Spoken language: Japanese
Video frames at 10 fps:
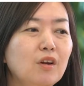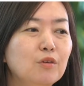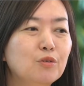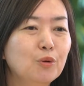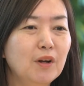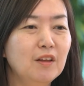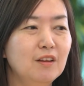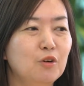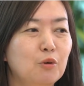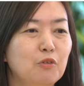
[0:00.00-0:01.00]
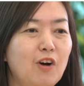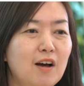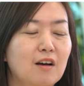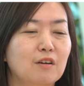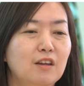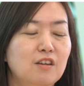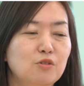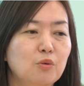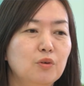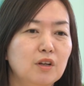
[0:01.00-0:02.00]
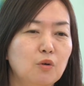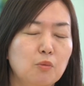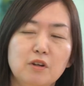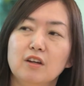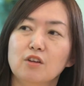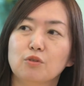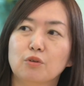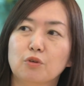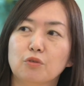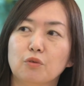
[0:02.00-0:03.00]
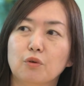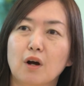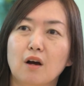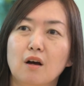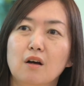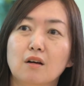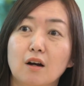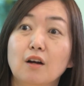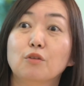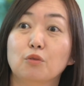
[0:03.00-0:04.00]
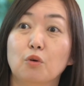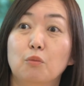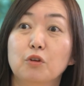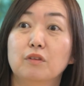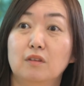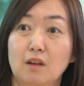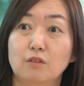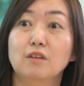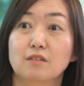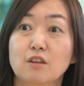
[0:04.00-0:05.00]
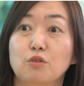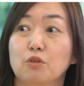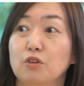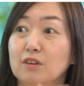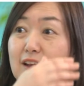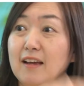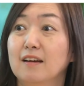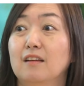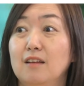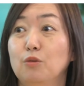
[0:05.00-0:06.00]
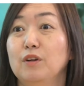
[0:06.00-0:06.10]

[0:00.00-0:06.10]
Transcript: それにこは非常にコミュニケーションにコストがかかると思ってるんですね、その軍隊型でと